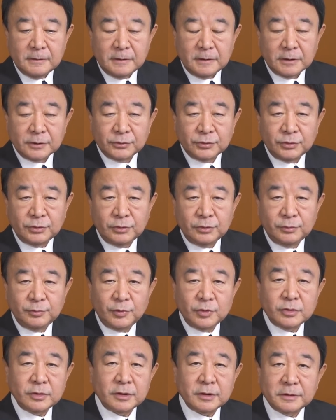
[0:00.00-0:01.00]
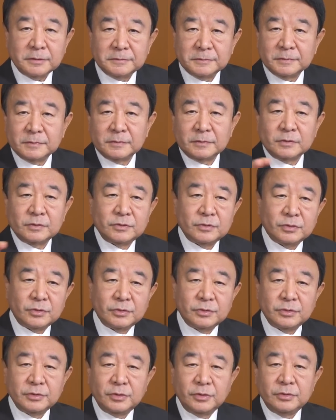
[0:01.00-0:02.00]
あの僕は
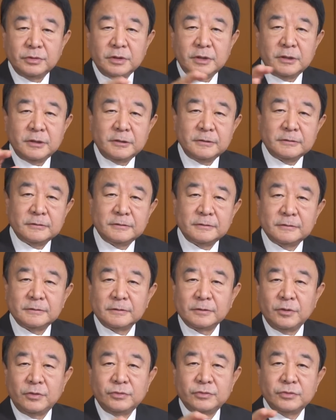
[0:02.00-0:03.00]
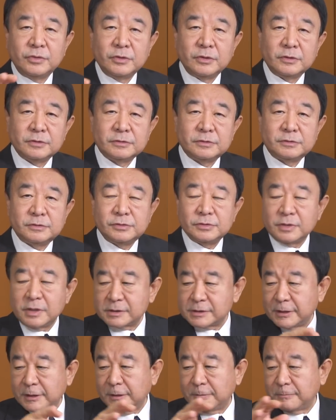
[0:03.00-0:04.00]
こういろんな本を中
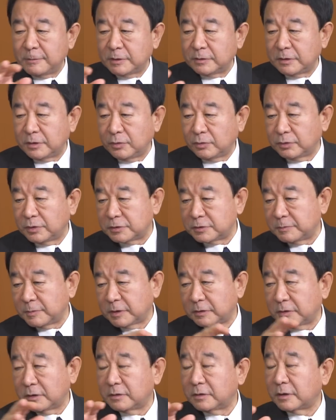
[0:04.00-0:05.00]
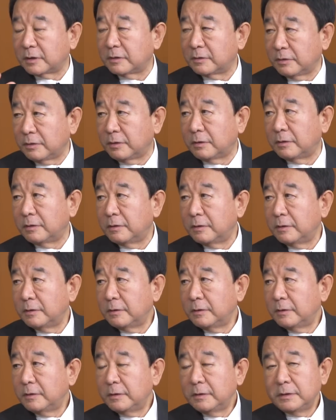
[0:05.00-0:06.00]
学3年までに読んでしまったんだけど
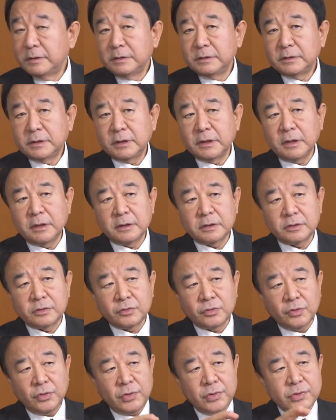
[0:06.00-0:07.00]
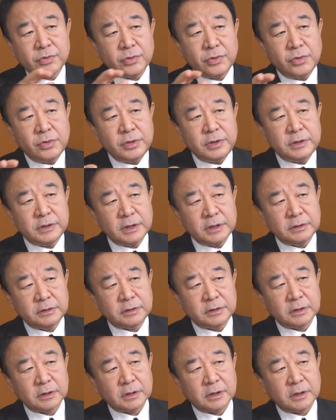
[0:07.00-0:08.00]
ただ高校に
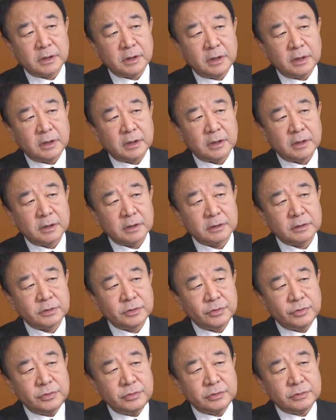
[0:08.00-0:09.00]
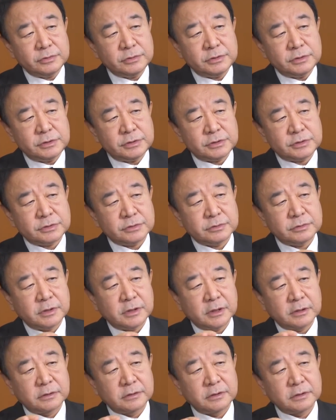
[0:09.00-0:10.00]
なってから教育実習
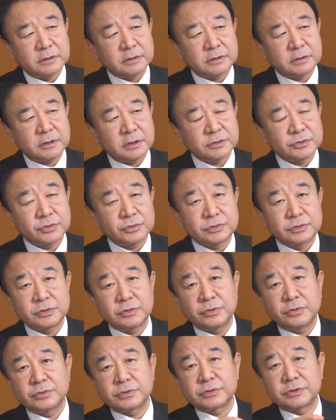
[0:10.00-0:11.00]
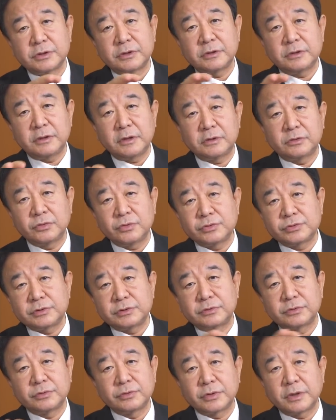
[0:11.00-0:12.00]
でやってきた卒業生で当
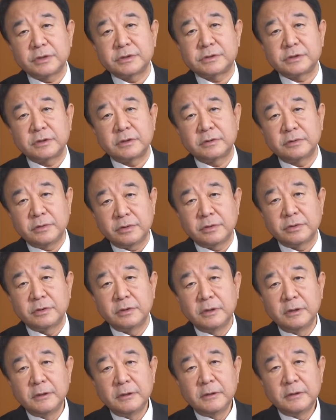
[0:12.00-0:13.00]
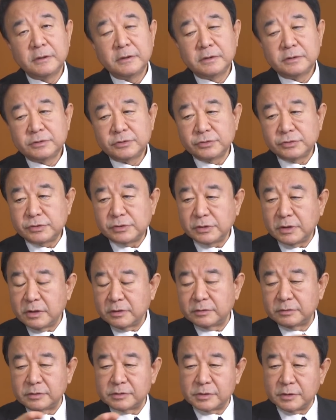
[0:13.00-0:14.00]
時東大生の純真
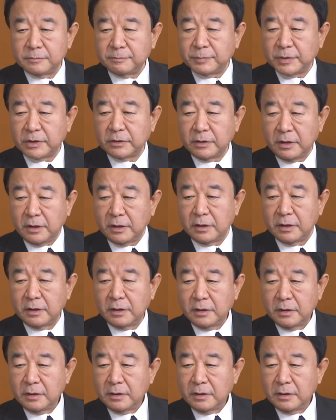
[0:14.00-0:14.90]
学期の先輩が